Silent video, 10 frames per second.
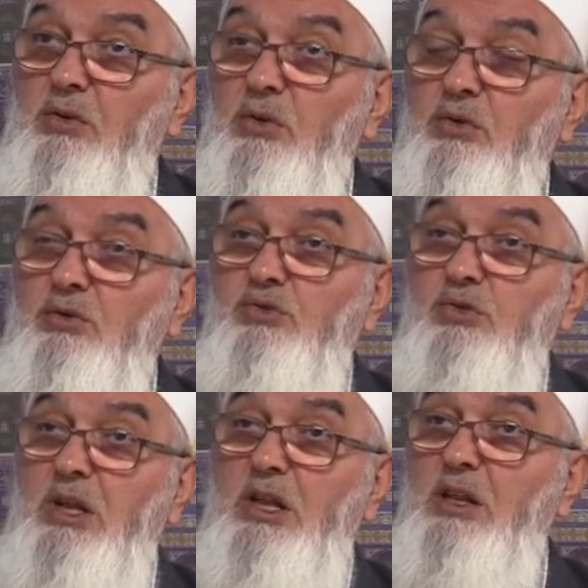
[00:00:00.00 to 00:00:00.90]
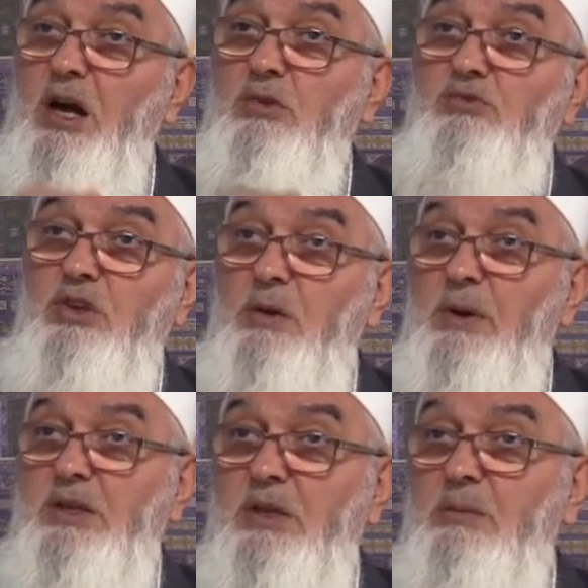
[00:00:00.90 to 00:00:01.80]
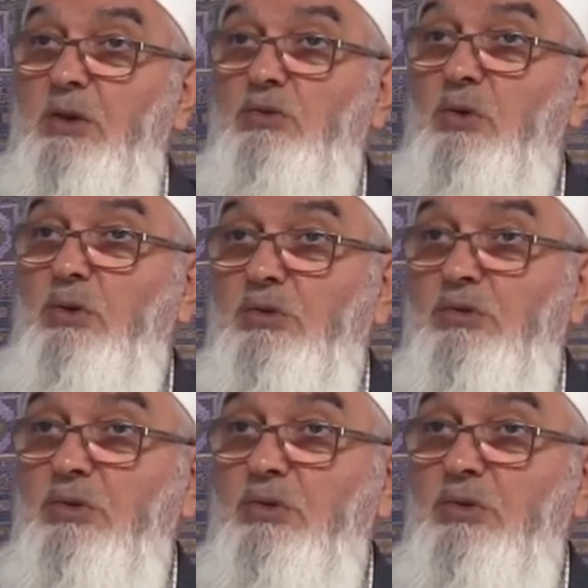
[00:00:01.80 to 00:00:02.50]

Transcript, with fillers: okuduğu süreden daha uzun yaparsa mekruh olur.